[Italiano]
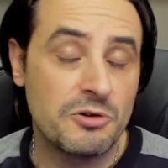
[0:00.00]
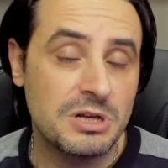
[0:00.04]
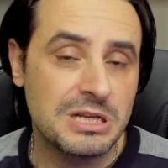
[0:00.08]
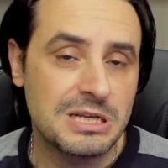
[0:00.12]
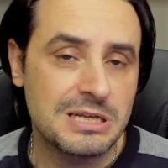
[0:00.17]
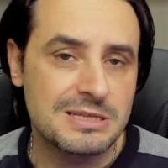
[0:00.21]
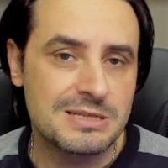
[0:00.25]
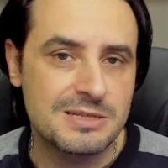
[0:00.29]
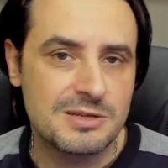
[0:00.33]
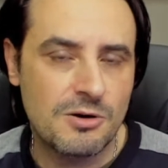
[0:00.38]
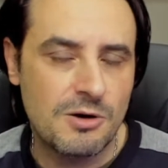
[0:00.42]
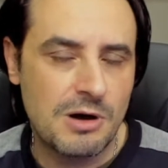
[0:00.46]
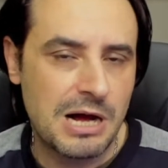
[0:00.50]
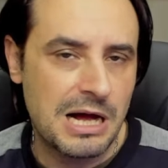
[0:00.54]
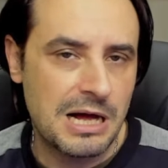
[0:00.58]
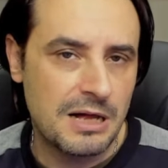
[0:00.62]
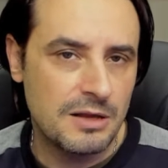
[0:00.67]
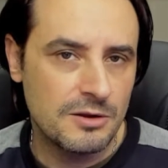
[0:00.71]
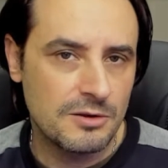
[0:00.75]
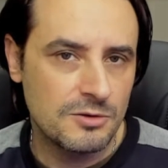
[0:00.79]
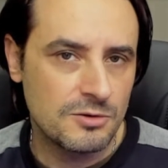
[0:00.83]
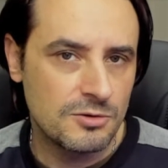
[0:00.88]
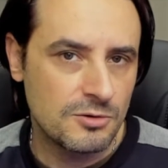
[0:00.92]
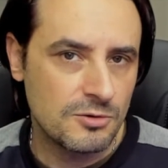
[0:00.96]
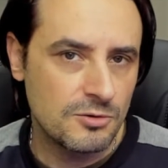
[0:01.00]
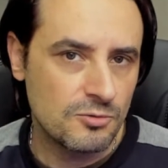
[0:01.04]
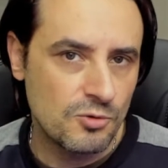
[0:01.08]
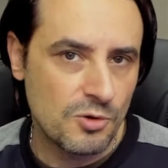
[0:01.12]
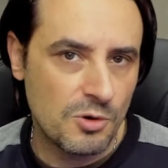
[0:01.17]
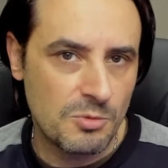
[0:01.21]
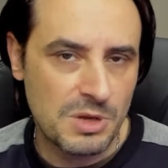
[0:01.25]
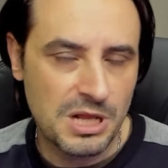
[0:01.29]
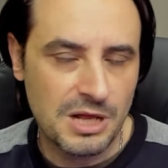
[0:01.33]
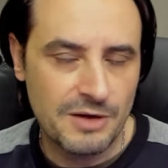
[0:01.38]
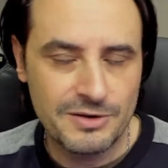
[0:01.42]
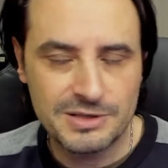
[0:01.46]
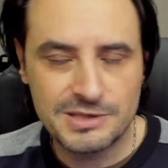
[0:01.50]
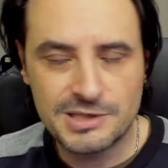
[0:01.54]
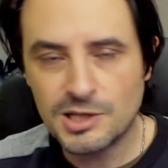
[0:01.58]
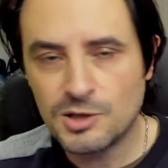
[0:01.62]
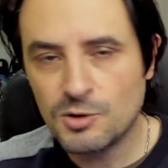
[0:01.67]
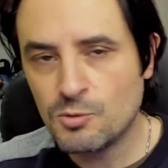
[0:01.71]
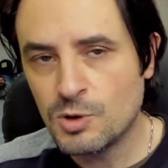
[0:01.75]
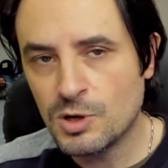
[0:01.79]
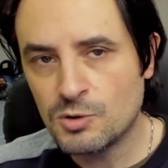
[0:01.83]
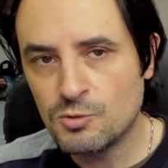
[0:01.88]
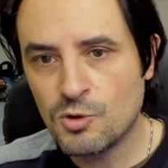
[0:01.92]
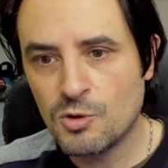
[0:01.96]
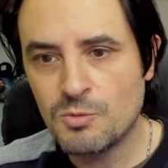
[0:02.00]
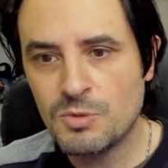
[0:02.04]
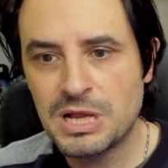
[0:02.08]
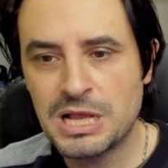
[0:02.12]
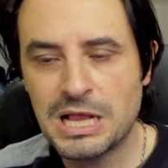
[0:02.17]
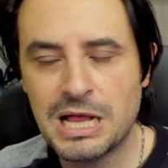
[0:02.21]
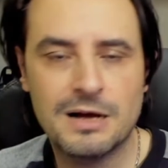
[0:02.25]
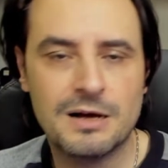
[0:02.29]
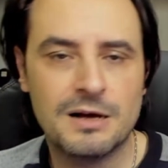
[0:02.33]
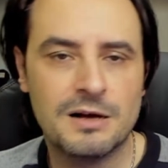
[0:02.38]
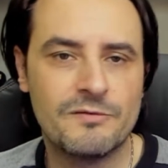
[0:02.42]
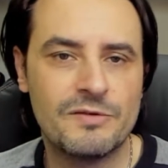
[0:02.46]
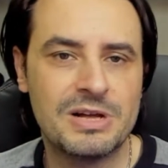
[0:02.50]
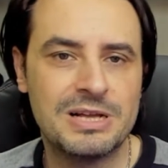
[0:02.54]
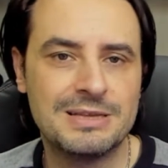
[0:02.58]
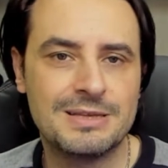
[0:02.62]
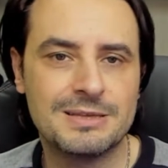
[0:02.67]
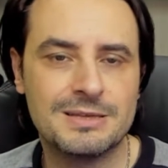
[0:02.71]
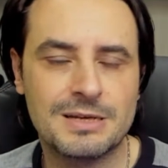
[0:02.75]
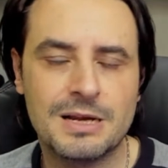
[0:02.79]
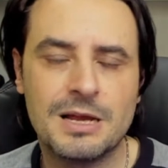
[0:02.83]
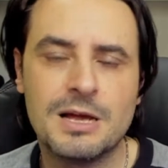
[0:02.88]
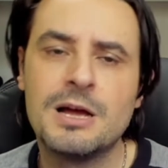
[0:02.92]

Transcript: inizio anno 2022-2023.